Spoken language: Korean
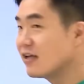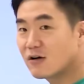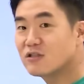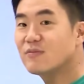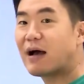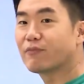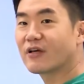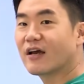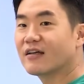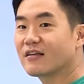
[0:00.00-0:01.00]
그렇지만
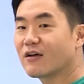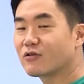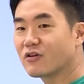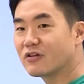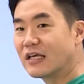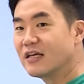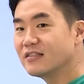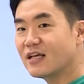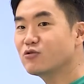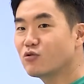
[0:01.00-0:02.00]
아프리카 애들의 어떤
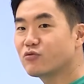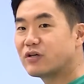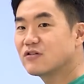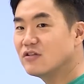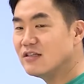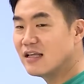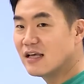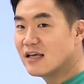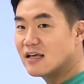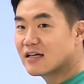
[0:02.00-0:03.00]
생존을 위해서는
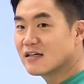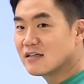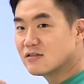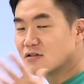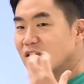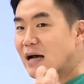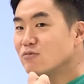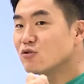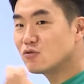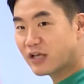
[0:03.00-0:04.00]
우리의
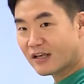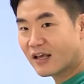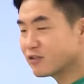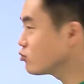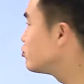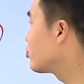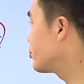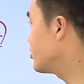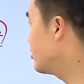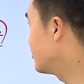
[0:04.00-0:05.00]
남은 돈을 걔네에게
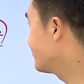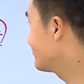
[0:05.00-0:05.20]
줌으로써